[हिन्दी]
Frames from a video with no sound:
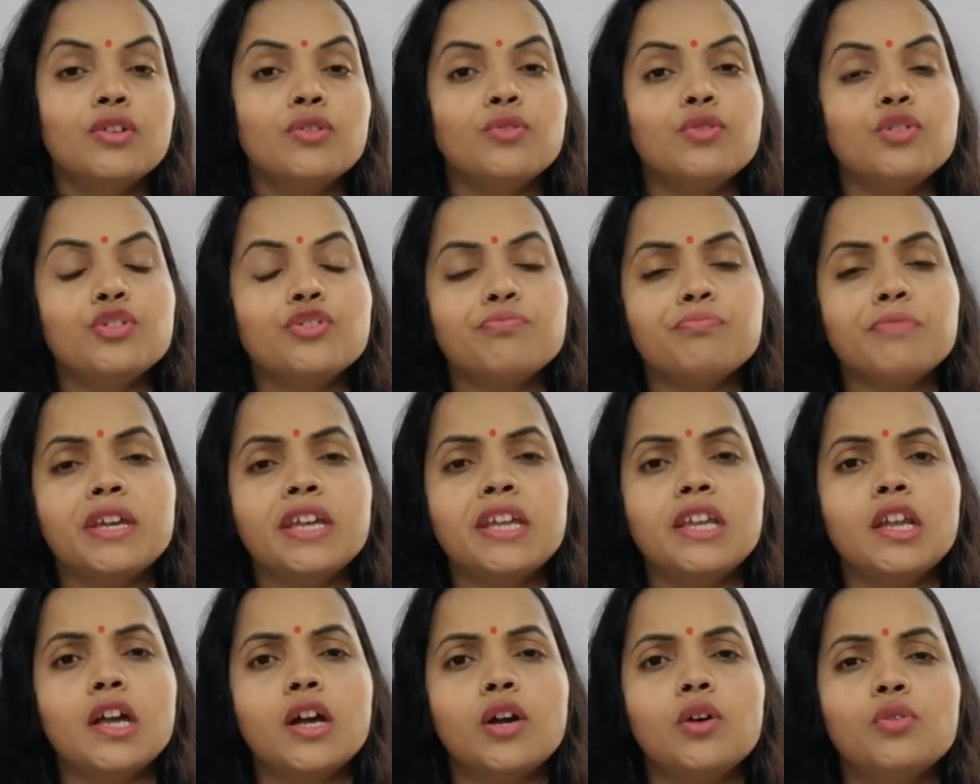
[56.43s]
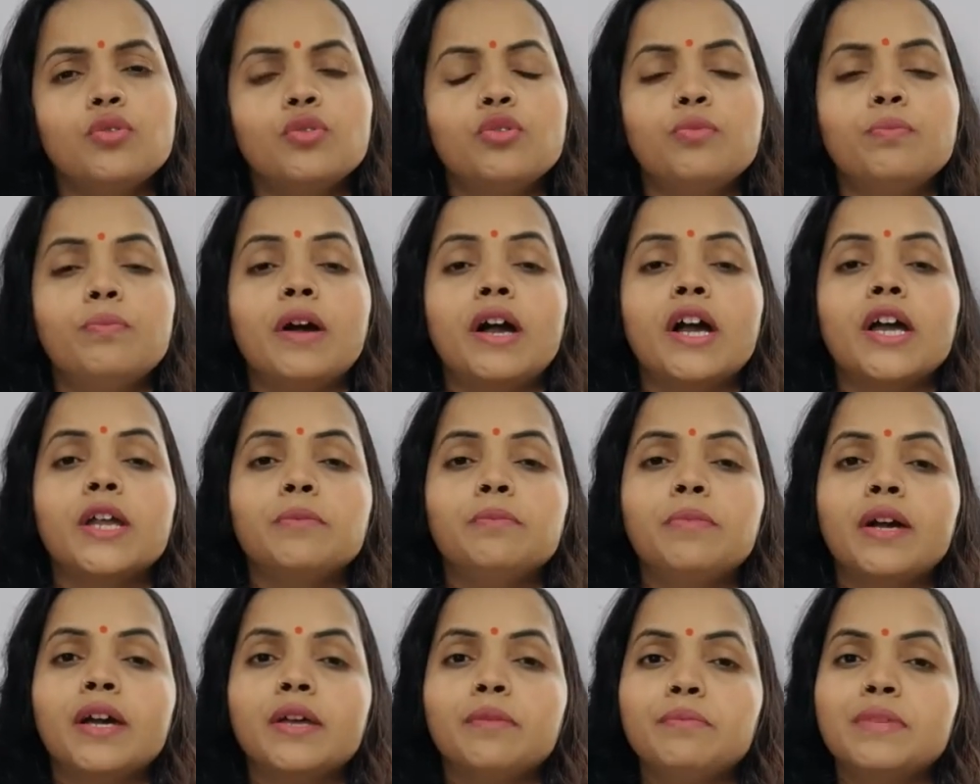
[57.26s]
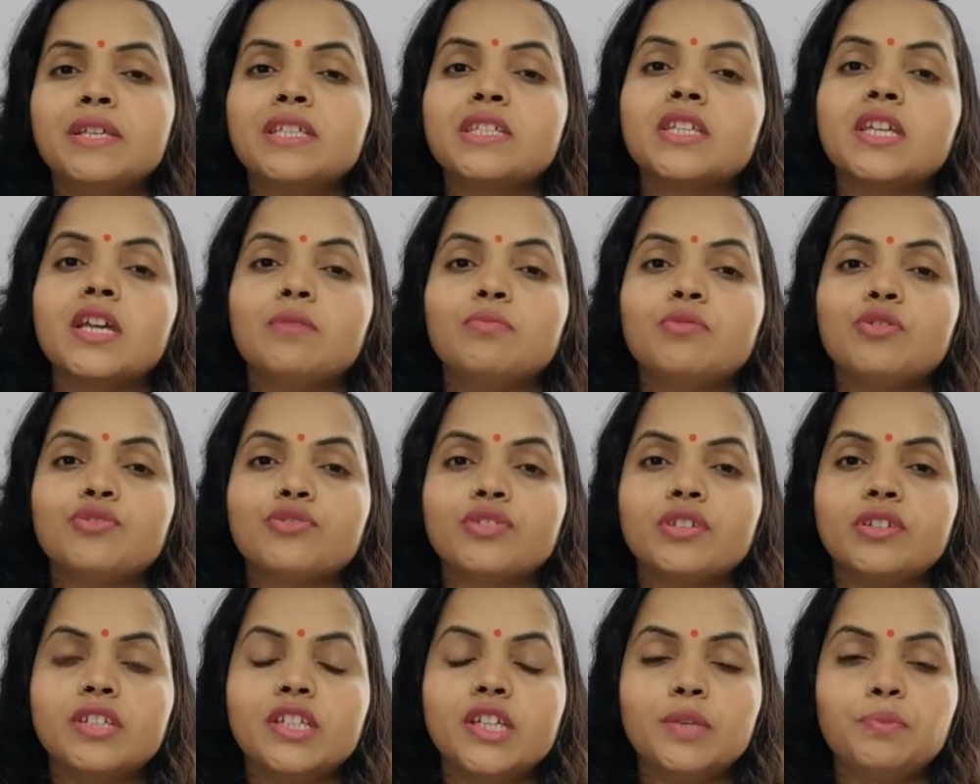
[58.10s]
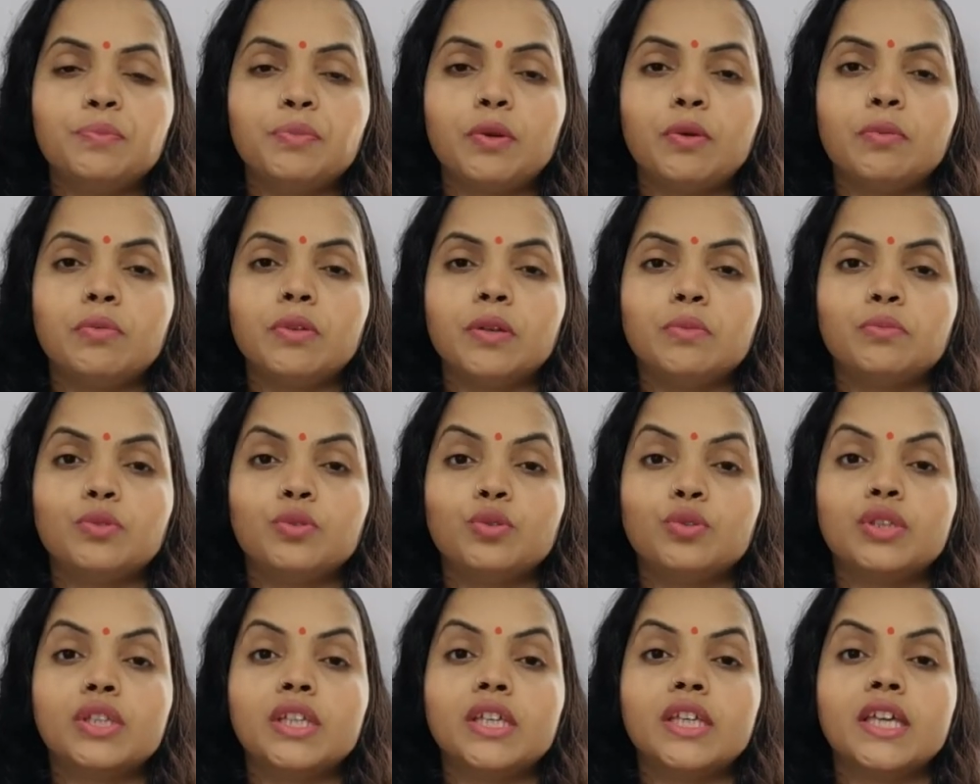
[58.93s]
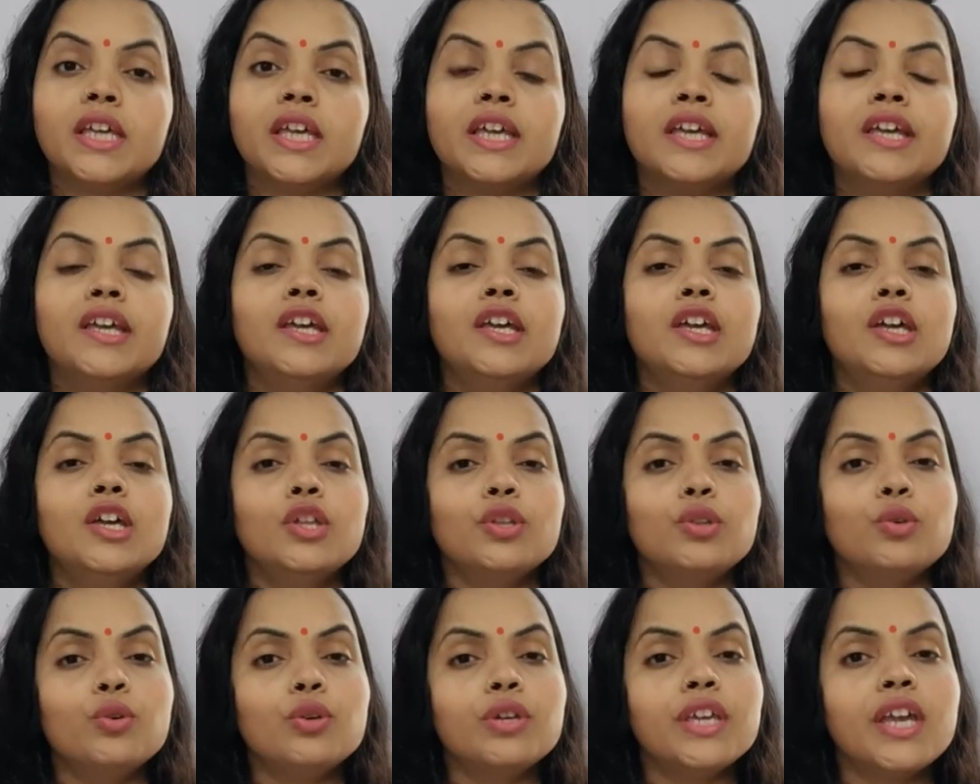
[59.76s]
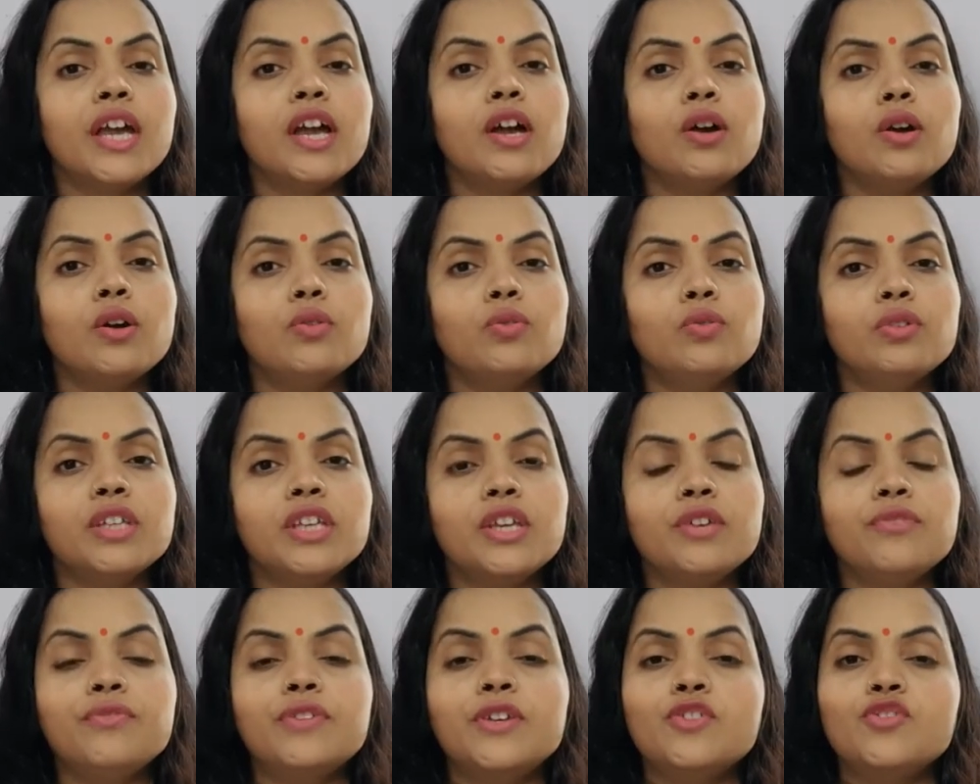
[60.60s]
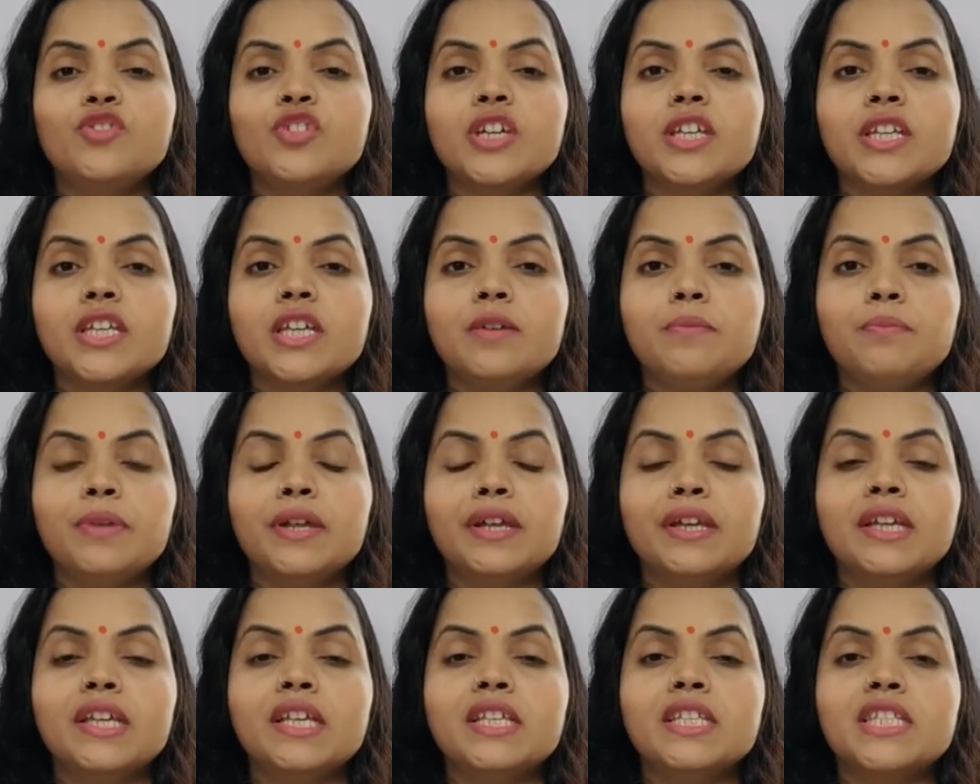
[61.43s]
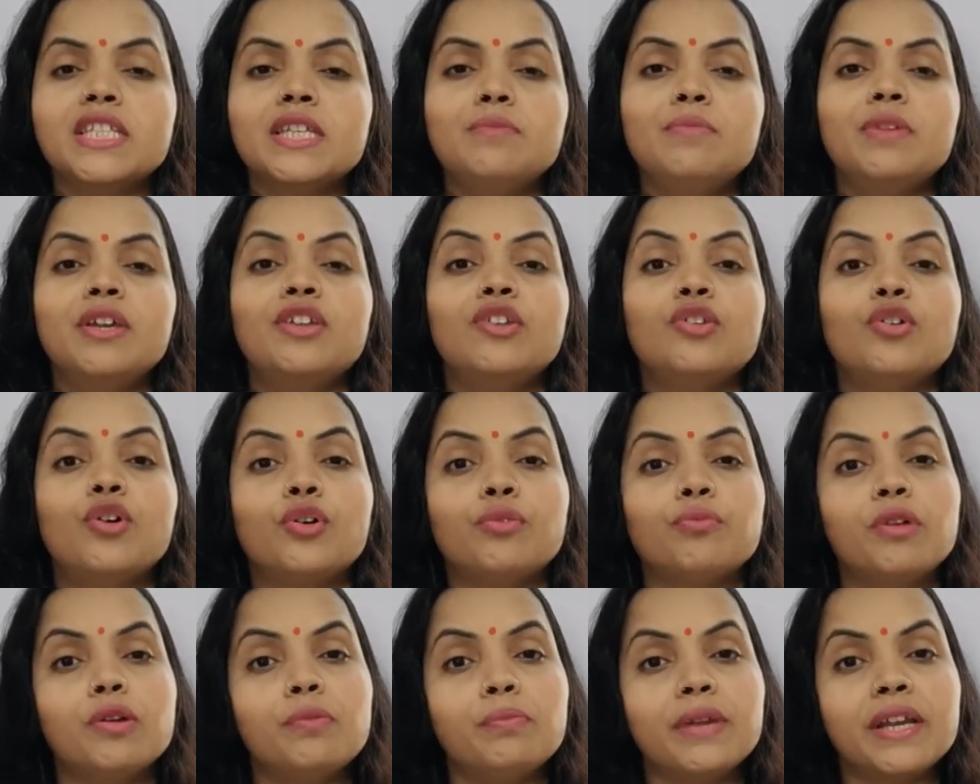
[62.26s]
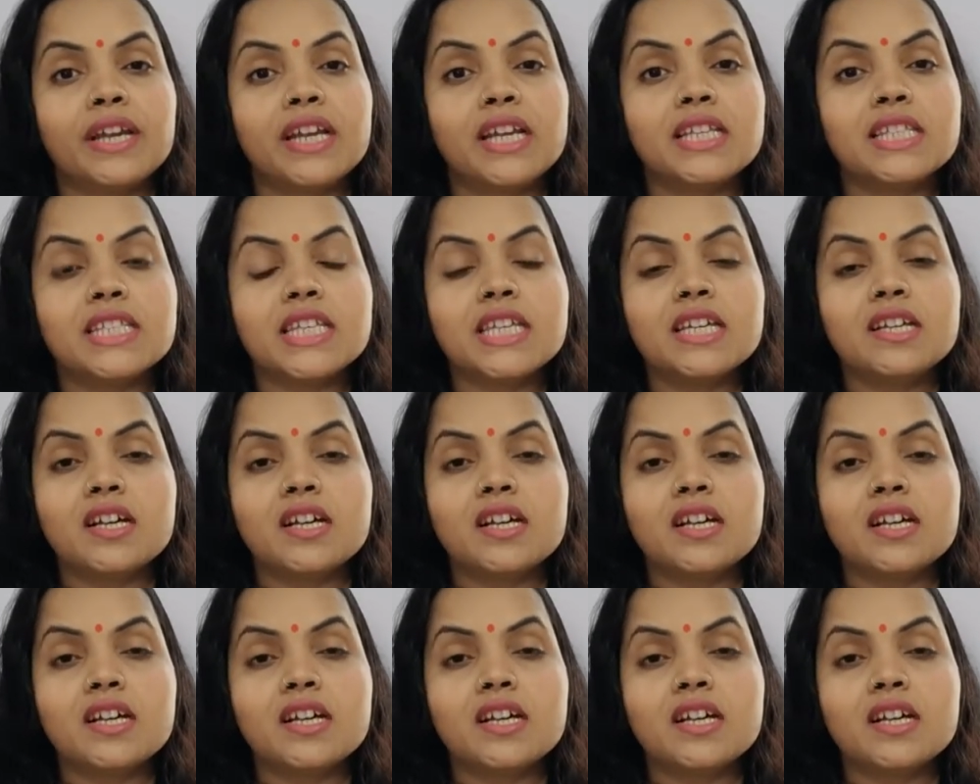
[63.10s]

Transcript: कुछ महिलाओं को बार बार मिस्ड एबॉर्शन की प्रॉब्लम होती है तो क्या उनकी फ्यूचर की प्रेगनेंसी में नॉर्मल प्रेगनेंसी